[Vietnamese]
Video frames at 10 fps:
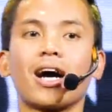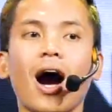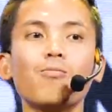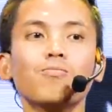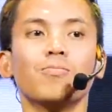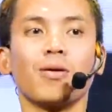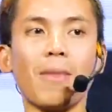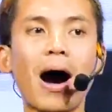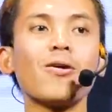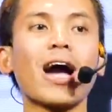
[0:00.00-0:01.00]
không
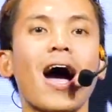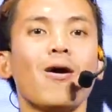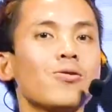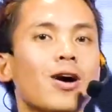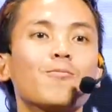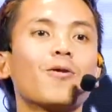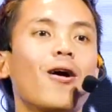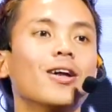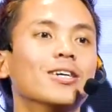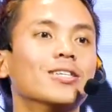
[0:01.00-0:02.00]
báo cáo, không
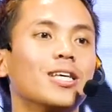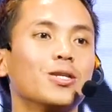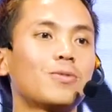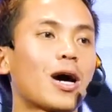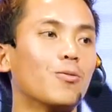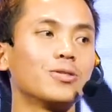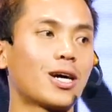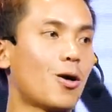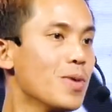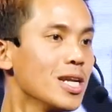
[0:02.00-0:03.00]
đo lường thì chúng ta cũng sẽ
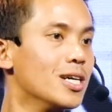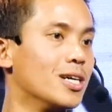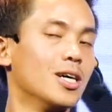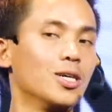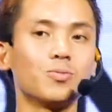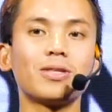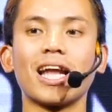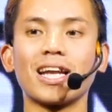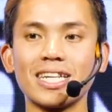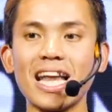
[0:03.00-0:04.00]
không biết được chúng
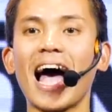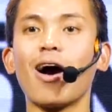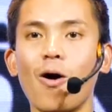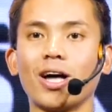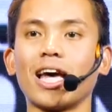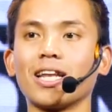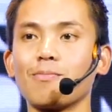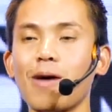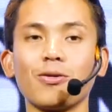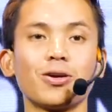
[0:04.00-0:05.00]
ta đang hoàn thành
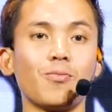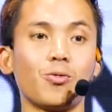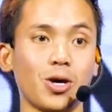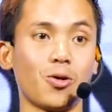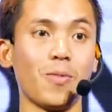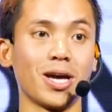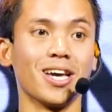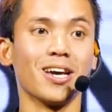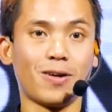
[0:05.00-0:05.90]
được bao nhiêu cái mục tiêu của mình.